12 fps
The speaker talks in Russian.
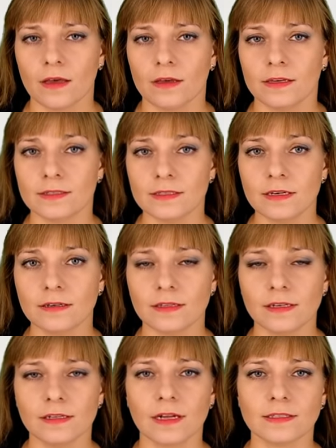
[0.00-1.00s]
Из них
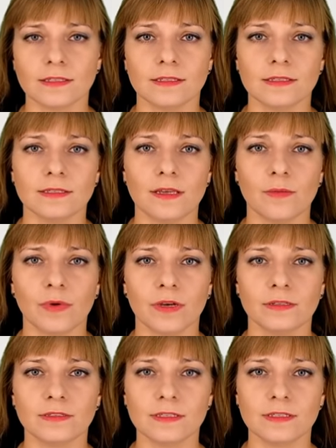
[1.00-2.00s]

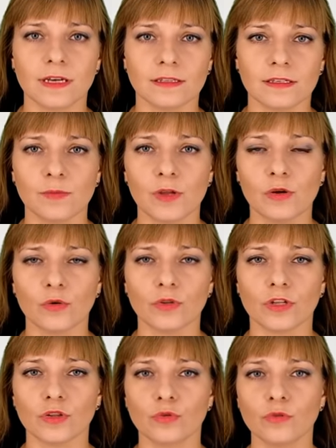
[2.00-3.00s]
13,7
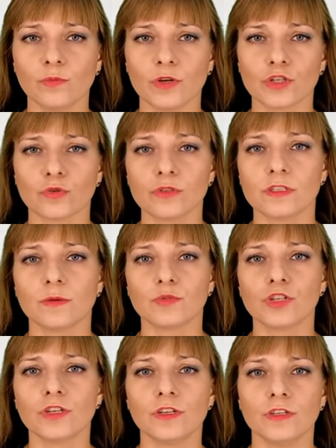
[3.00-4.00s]
миллиона тонн пришлось на
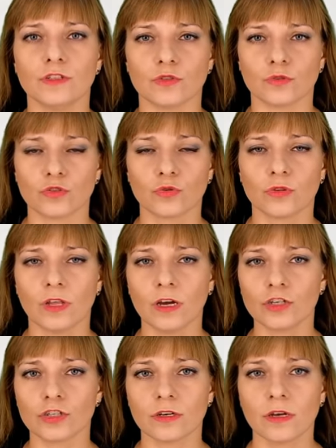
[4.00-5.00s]
пшеницу, что
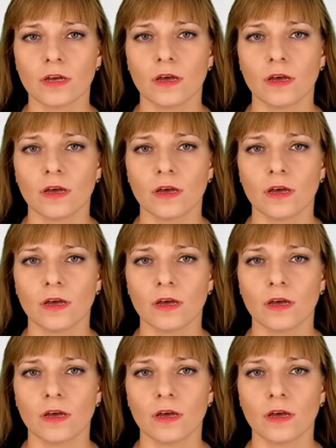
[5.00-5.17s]
также